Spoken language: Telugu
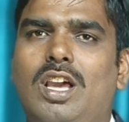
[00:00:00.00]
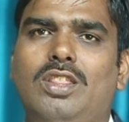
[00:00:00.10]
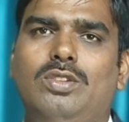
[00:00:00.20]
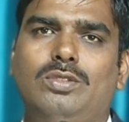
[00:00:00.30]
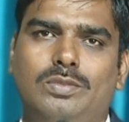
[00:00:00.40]

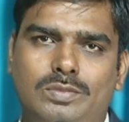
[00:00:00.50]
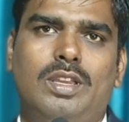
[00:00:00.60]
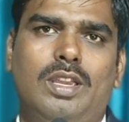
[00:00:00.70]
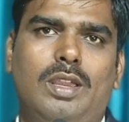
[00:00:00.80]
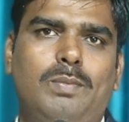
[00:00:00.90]
కాదు
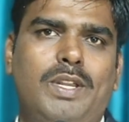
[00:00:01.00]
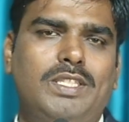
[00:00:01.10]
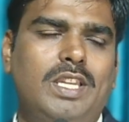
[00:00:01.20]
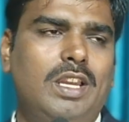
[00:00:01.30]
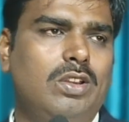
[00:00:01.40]
హెబ్రి
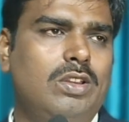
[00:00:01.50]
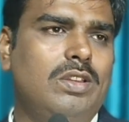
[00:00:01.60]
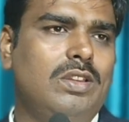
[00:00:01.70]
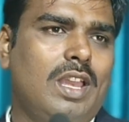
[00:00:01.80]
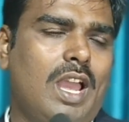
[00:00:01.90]
స్త్రీలు
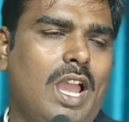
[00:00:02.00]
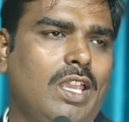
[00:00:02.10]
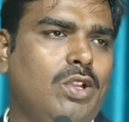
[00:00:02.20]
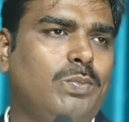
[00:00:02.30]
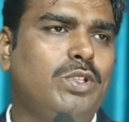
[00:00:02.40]

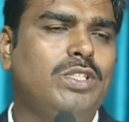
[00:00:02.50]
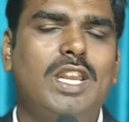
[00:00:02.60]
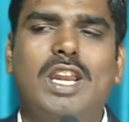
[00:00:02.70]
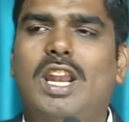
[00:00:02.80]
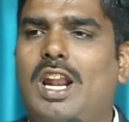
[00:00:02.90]
ఐగుప్తు
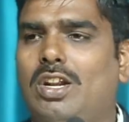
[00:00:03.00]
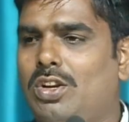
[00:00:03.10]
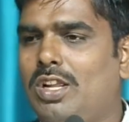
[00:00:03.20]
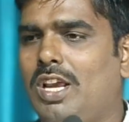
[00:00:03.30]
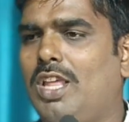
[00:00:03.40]
స్త్రీల
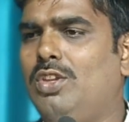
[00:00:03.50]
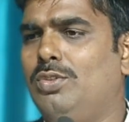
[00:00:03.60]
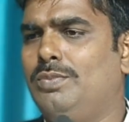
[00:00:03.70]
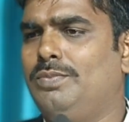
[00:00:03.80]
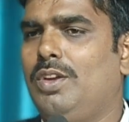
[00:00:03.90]
లాంటి కాదు
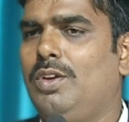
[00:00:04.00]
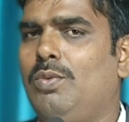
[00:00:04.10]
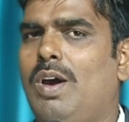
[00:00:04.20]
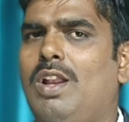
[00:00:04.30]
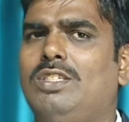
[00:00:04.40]

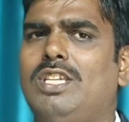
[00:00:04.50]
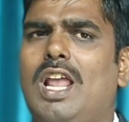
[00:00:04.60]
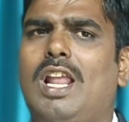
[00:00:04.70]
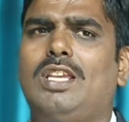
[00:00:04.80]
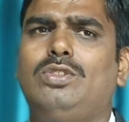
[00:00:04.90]
వాళ్ళు
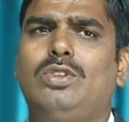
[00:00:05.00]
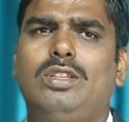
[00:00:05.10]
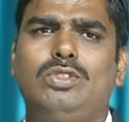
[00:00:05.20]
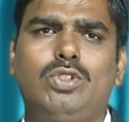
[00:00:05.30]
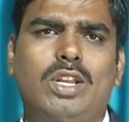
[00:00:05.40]
చాలా
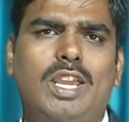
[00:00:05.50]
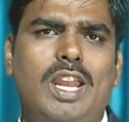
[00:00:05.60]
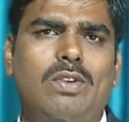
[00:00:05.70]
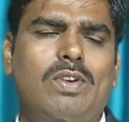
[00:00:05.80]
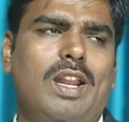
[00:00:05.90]

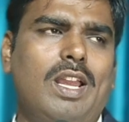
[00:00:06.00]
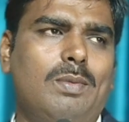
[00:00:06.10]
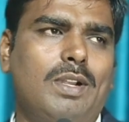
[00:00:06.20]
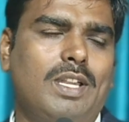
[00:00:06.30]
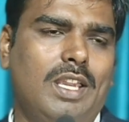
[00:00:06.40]
చురుకైన వారు
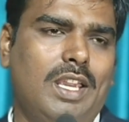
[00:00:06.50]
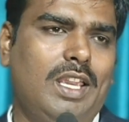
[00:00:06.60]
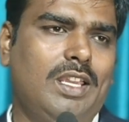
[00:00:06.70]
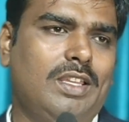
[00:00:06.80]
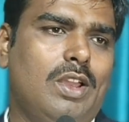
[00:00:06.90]
కాబట్టి
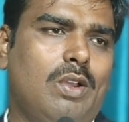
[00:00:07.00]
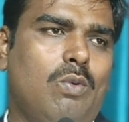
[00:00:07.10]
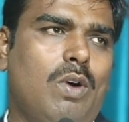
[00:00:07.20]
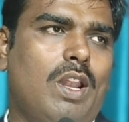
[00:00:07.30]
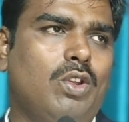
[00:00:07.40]

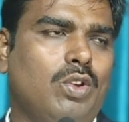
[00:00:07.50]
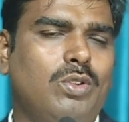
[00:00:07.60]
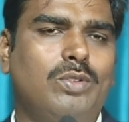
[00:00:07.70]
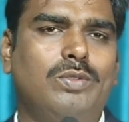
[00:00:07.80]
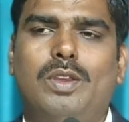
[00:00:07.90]
వాళ్ళు
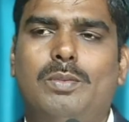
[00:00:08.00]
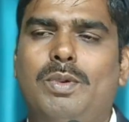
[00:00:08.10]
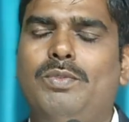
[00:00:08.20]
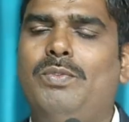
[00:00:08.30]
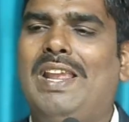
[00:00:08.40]

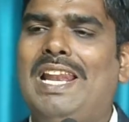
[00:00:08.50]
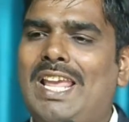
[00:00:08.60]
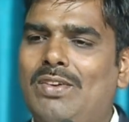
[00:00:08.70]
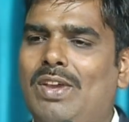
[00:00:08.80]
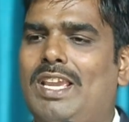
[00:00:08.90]
మేము
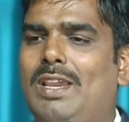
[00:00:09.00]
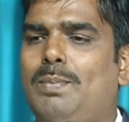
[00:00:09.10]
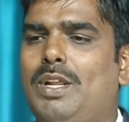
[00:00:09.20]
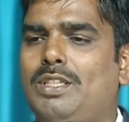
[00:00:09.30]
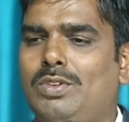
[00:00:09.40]
వెళ్ళే వరకే
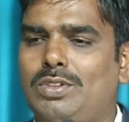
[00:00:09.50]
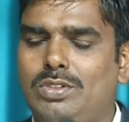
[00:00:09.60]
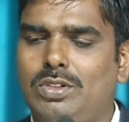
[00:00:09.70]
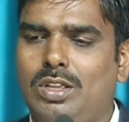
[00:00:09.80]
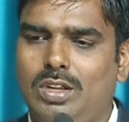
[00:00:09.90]

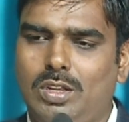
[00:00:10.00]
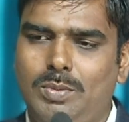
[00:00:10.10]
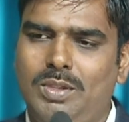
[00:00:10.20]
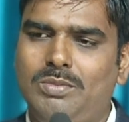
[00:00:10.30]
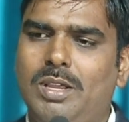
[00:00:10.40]
ప్రసవిస్తున్నారు ఇంకా
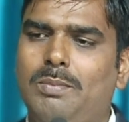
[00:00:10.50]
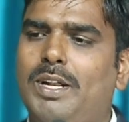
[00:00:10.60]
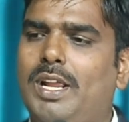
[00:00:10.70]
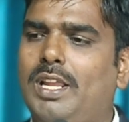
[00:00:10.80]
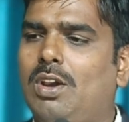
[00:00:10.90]
మేము
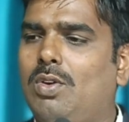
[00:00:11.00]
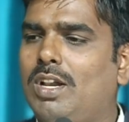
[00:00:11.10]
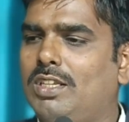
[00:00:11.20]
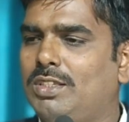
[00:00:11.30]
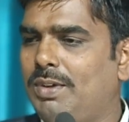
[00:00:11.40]
చంపడానికి
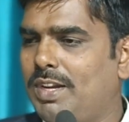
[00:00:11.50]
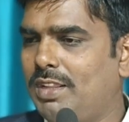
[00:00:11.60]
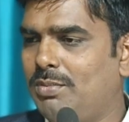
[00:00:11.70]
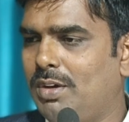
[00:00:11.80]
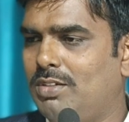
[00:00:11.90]
అవకాశం
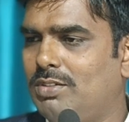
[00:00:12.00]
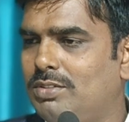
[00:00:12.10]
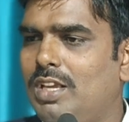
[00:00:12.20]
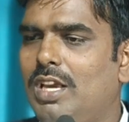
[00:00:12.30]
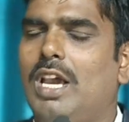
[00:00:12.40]
ఎక్కడిది మాకు
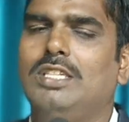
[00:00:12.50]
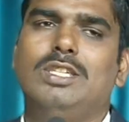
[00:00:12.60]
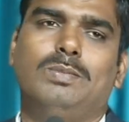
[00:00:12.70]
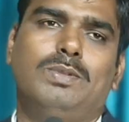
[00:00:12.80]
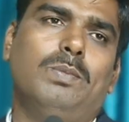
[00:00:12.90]
అని
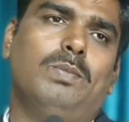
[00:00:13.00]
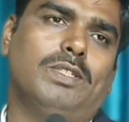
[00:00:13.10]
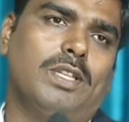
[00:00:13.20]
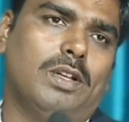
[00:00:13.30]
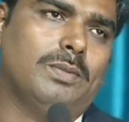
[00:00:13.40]
చెప్పి
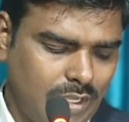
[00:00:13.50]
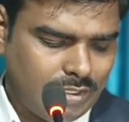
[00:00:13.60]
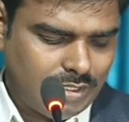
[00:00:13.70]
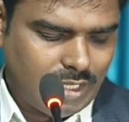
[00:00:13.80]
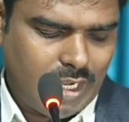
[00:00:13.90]
చెప్పేశారు
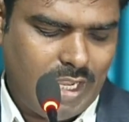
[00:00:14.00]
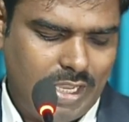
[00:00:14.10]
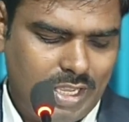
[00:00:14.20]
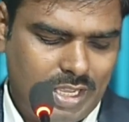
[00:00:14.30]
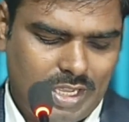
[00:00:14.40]
సరే
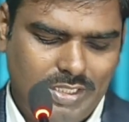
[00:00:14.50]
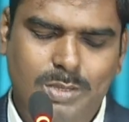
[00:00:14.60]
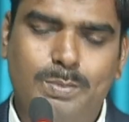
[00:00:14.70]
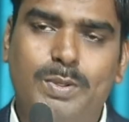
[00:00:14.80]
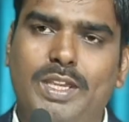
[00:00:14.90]
అని
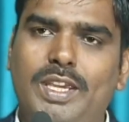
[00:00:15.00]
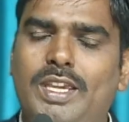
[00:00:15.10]
చెప్పి